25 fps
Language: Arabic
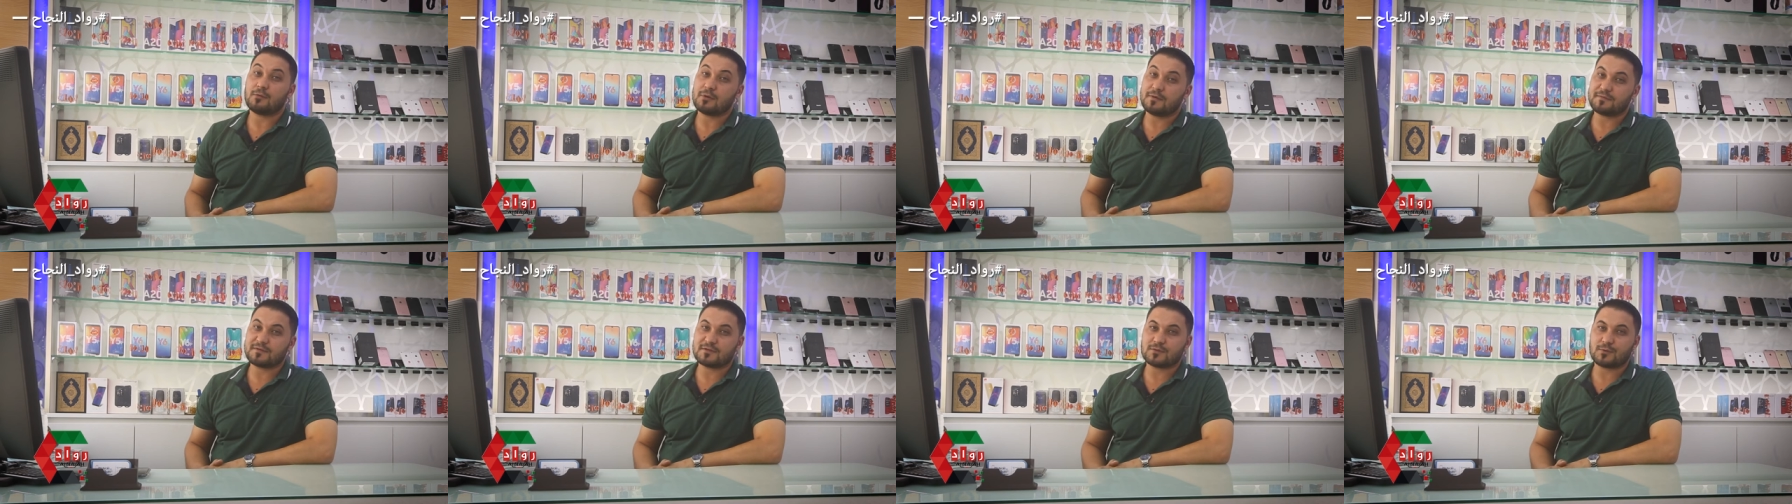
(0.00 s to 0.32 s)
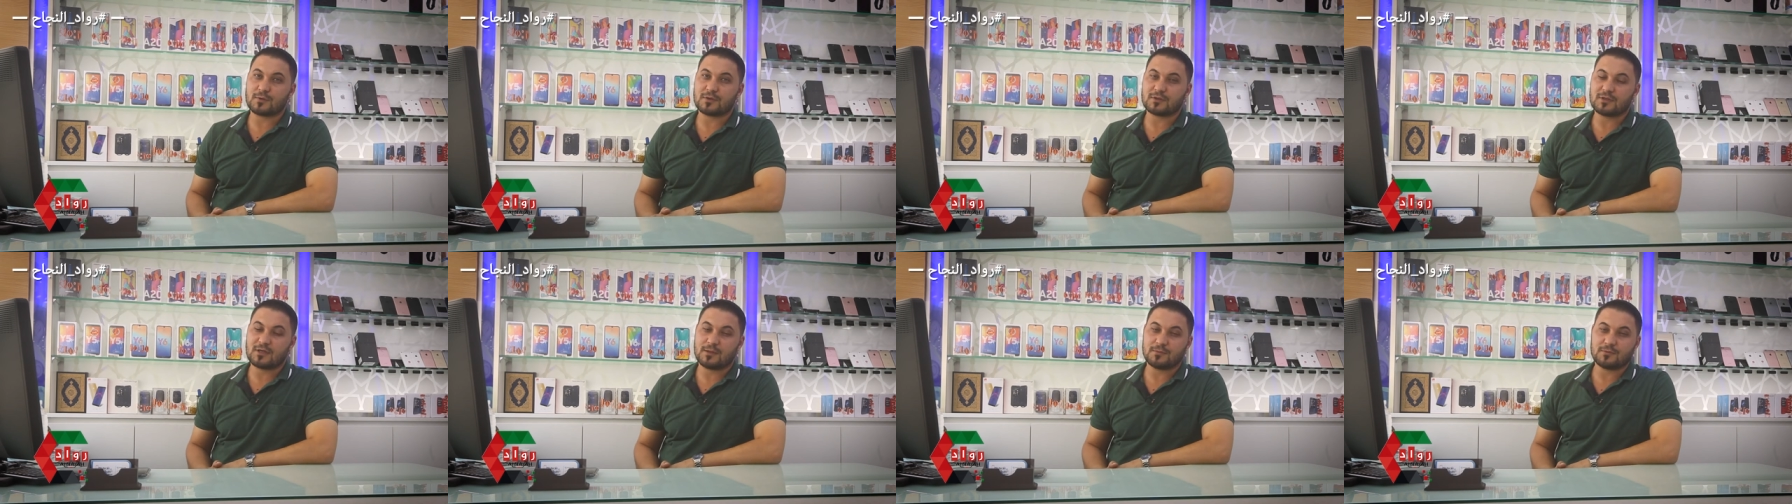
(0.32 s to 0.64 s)
ونفس
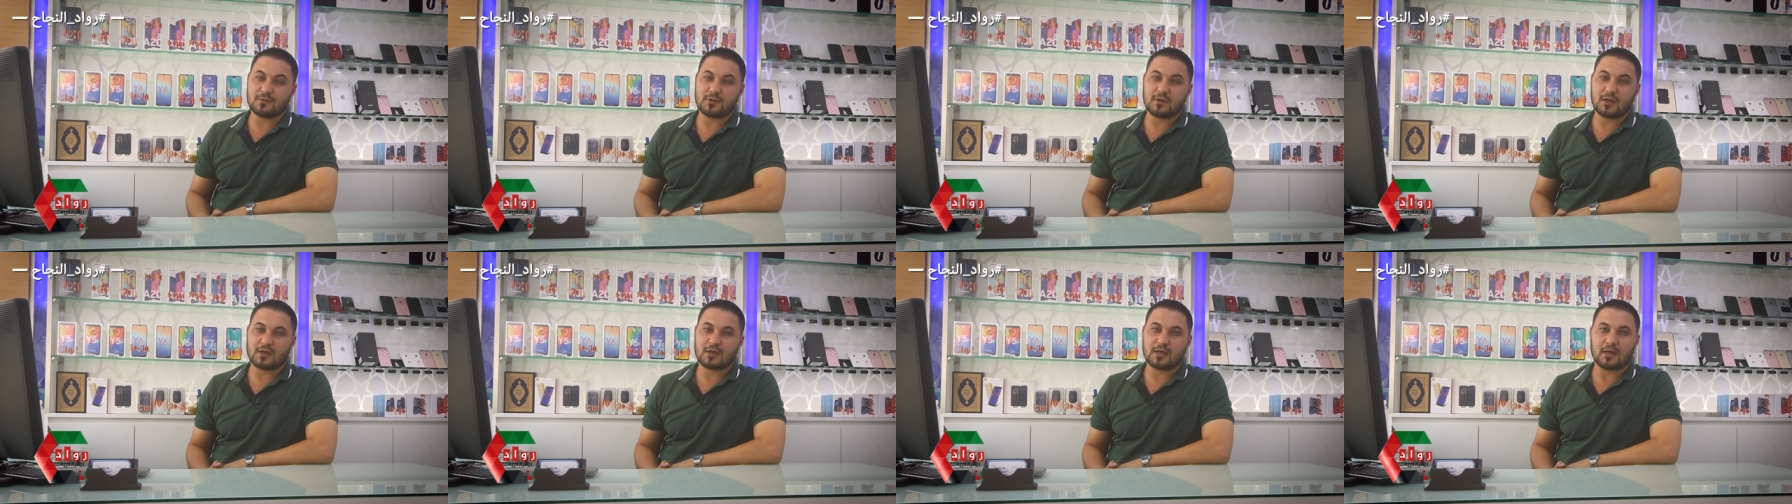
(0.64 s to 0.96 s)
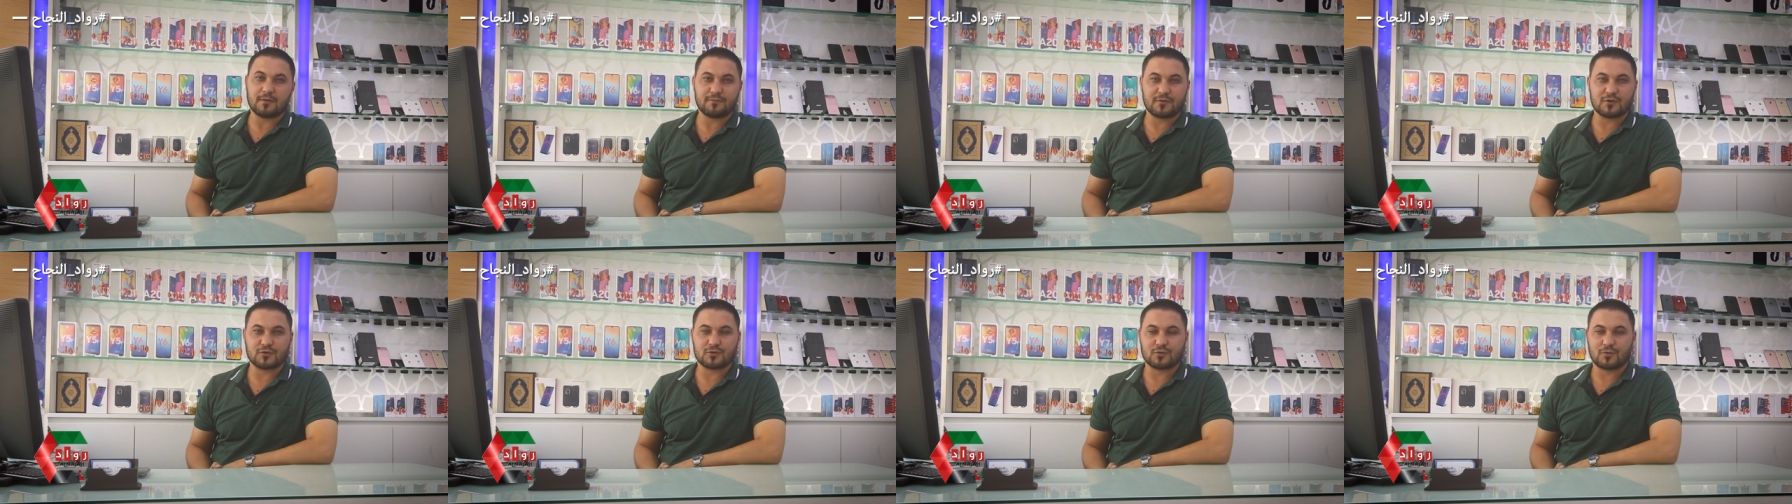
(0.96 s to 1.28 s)
الوقت الحمد لله
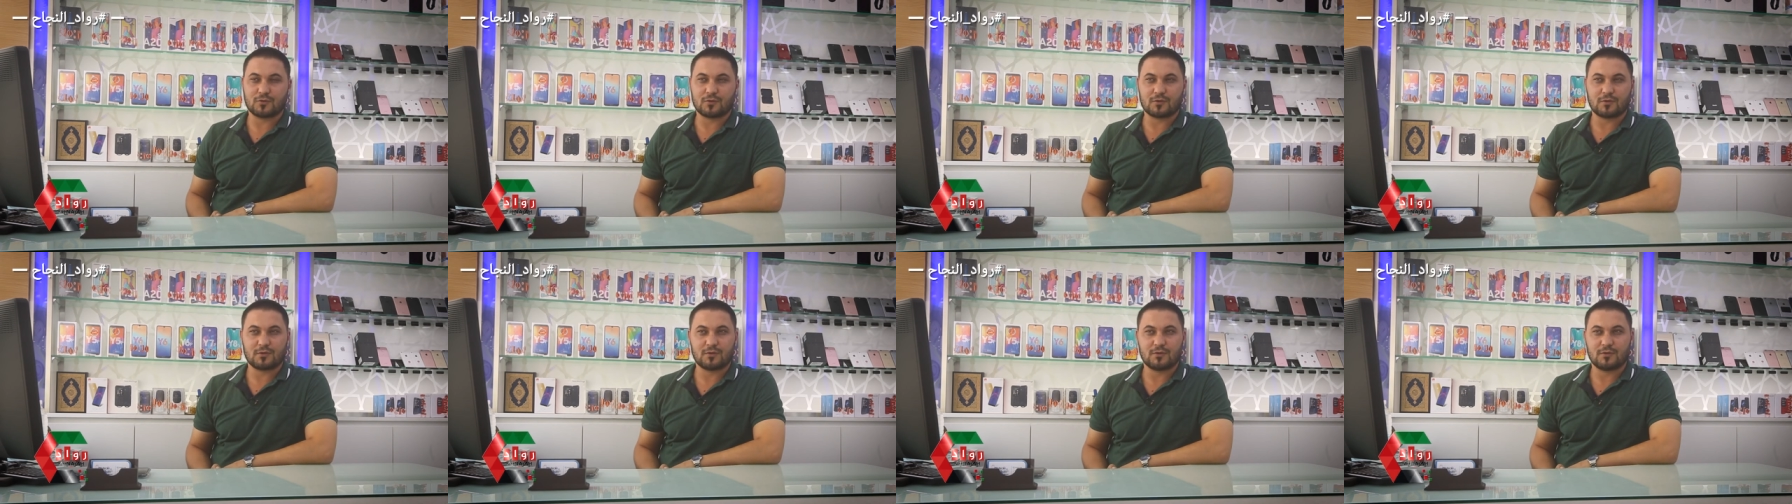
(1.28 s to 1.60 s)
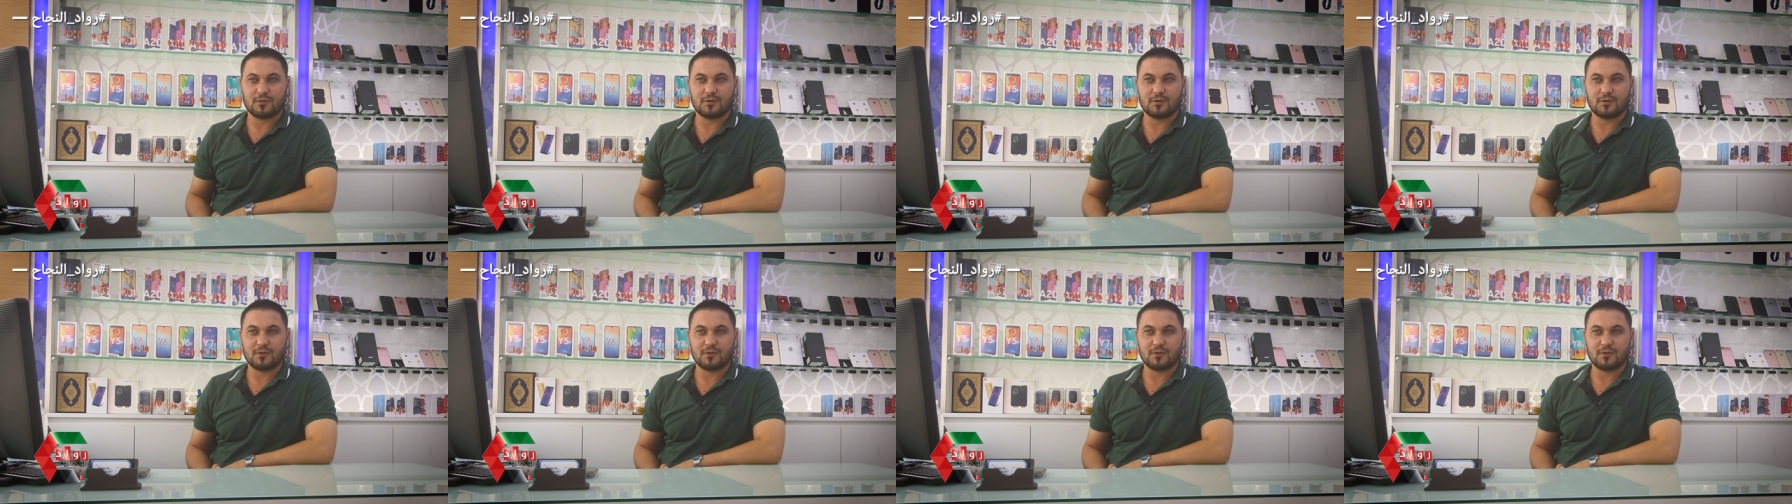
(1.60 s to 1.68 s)
كان في شغل